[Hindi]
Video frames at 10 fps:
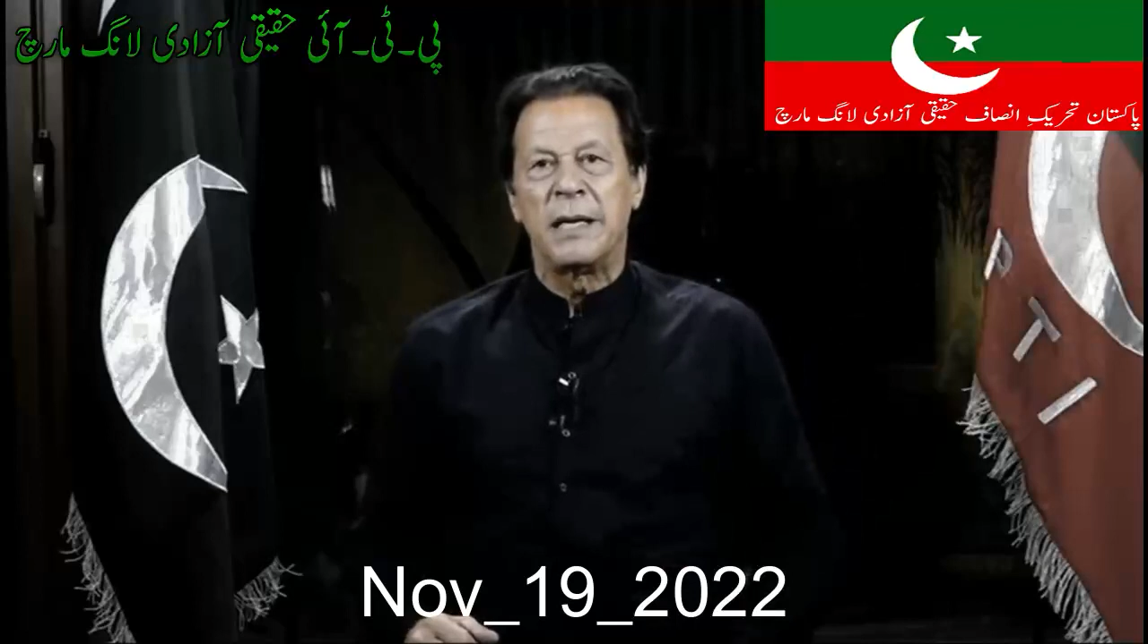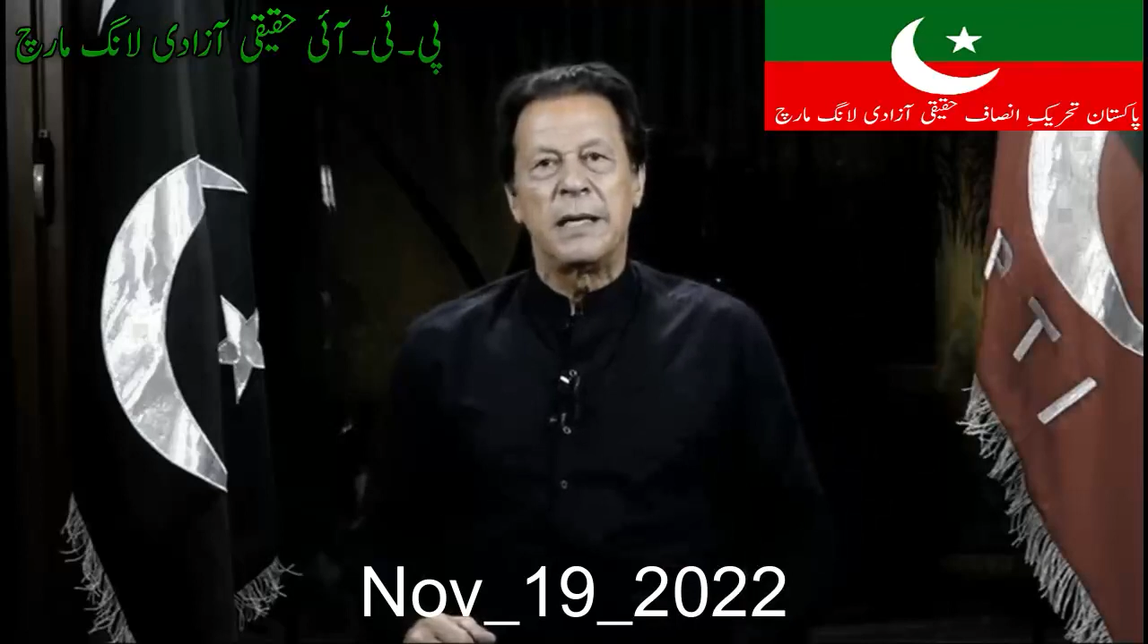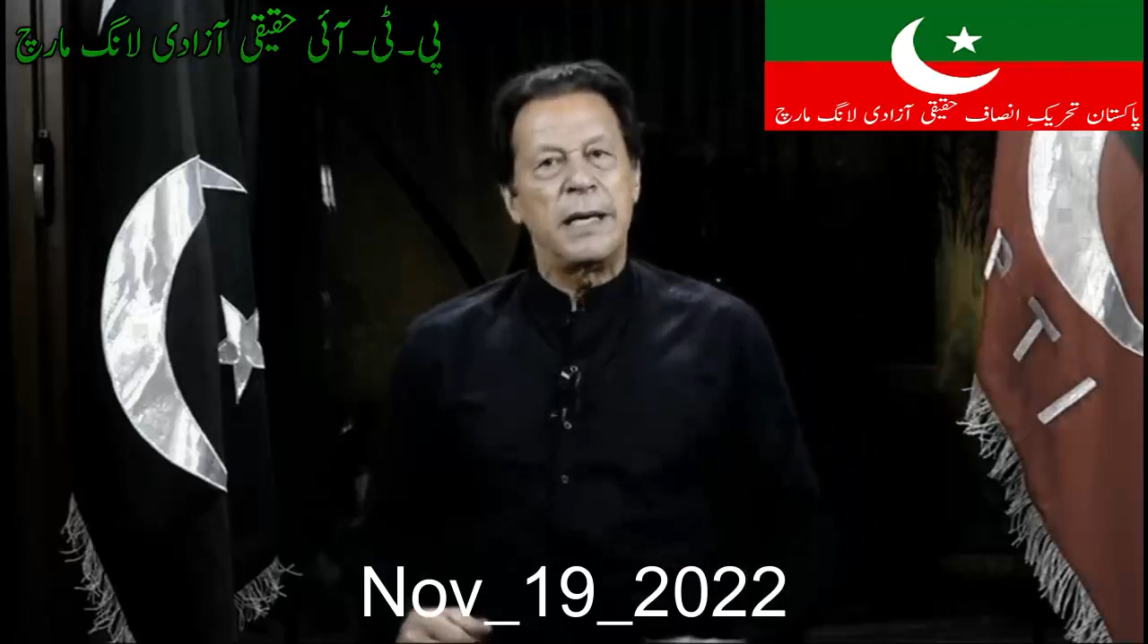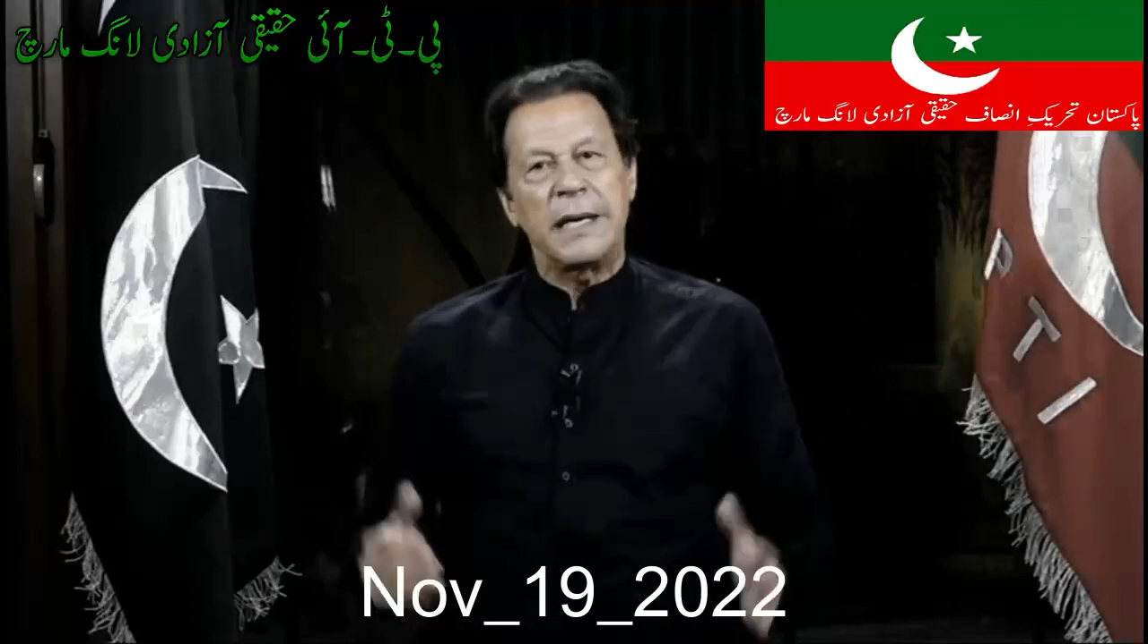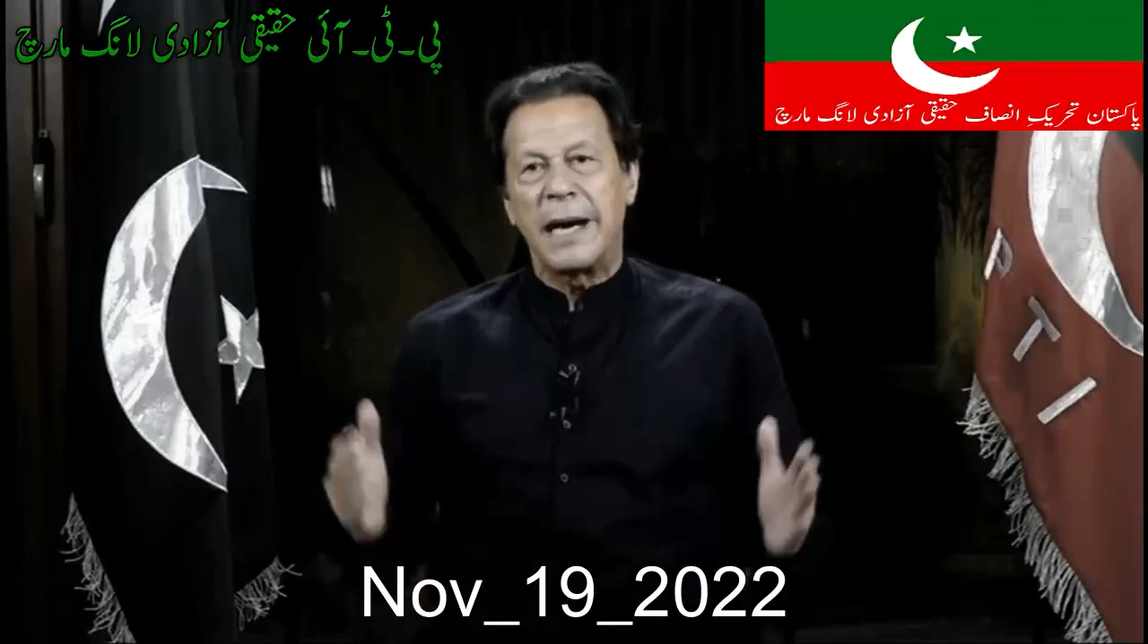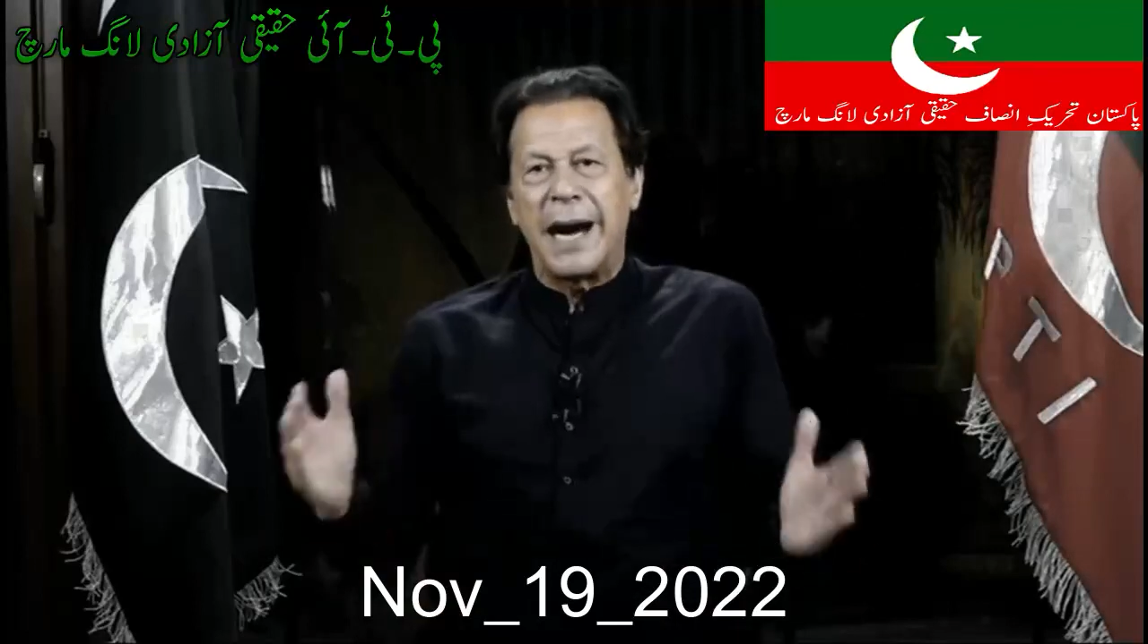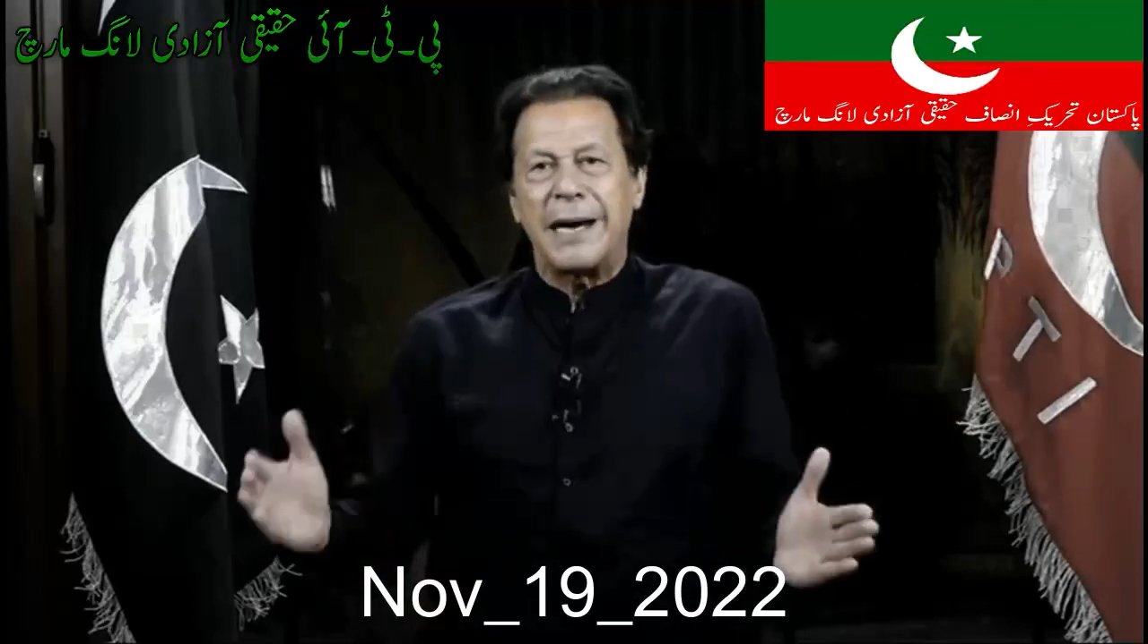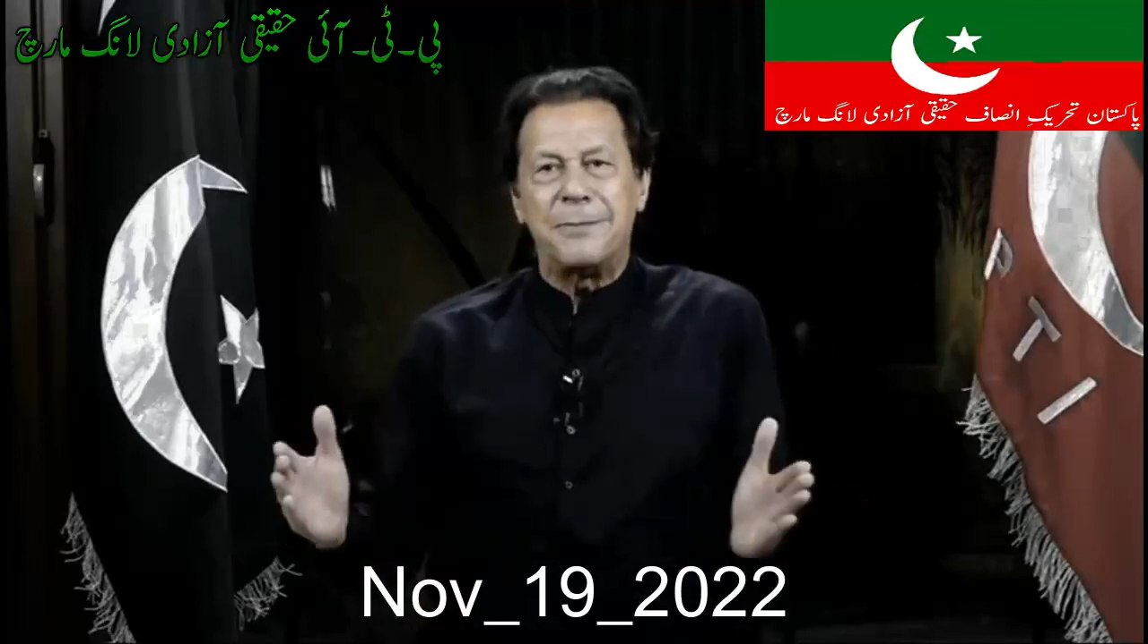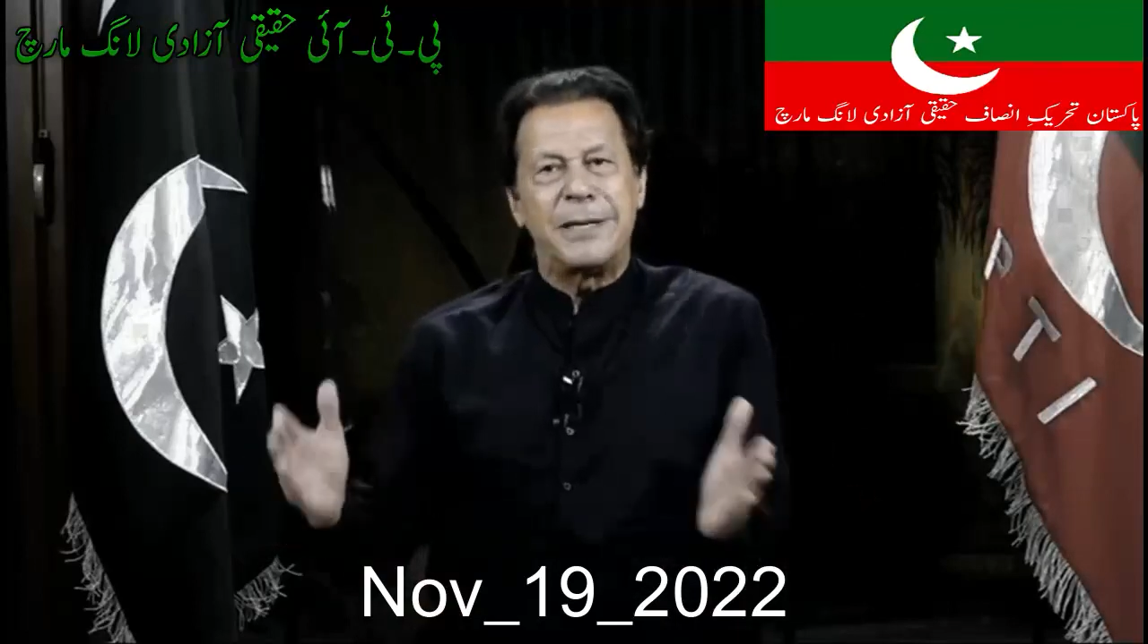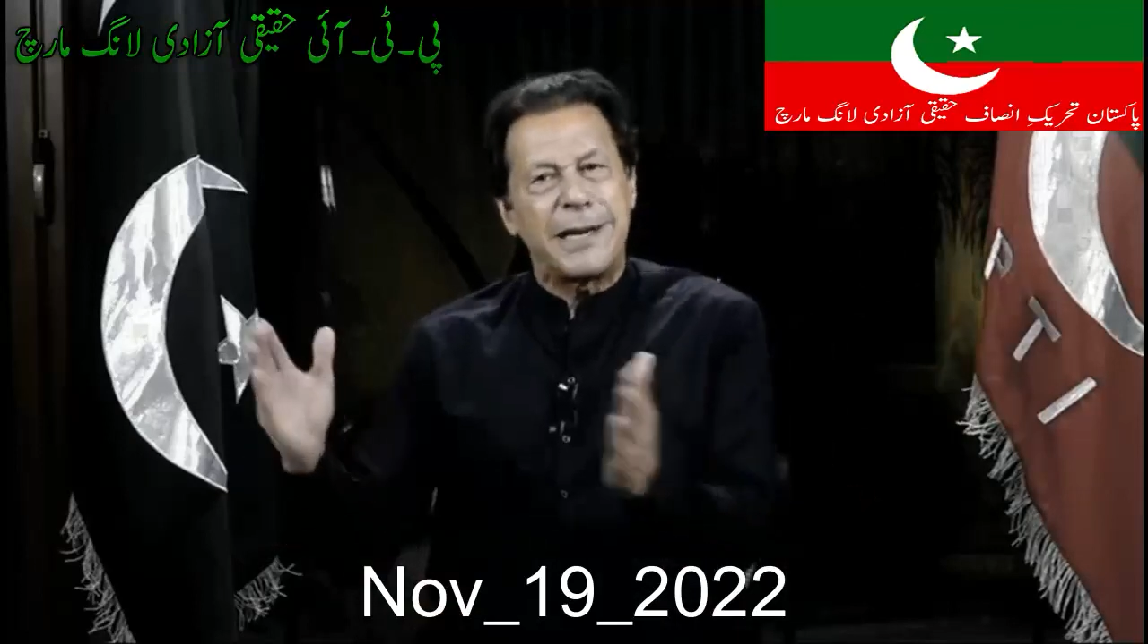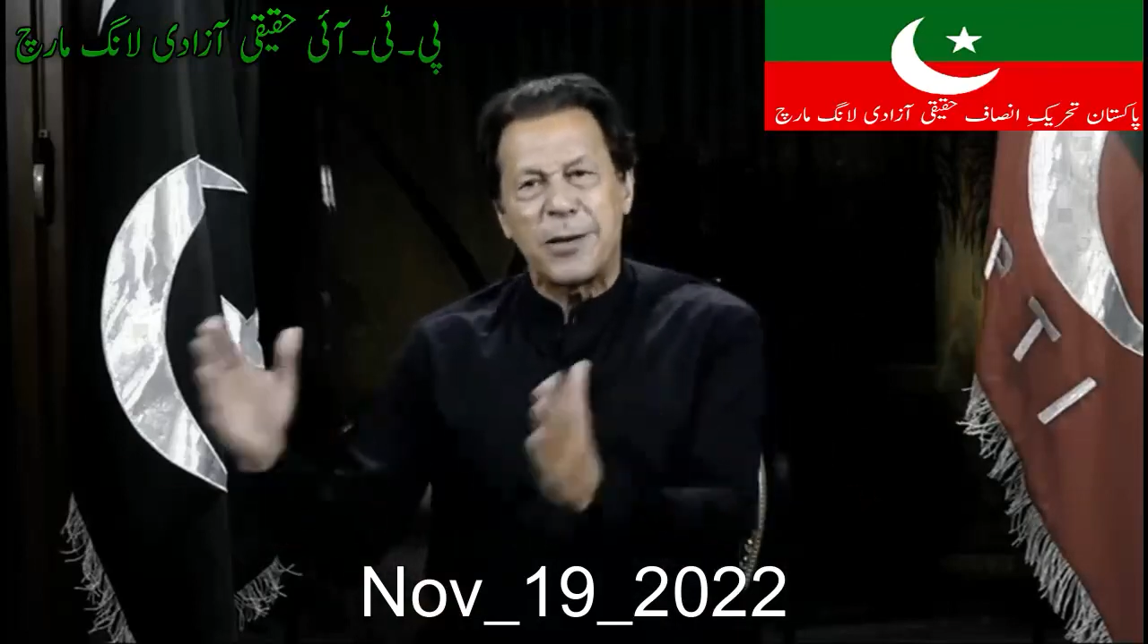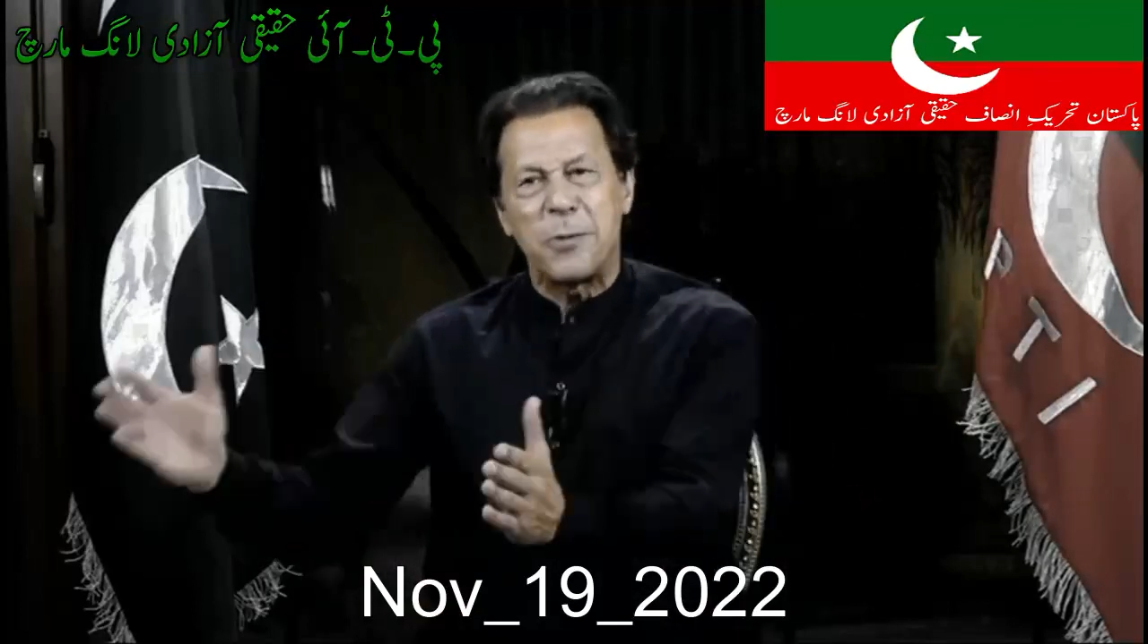लेकिन आखिर अमेरिका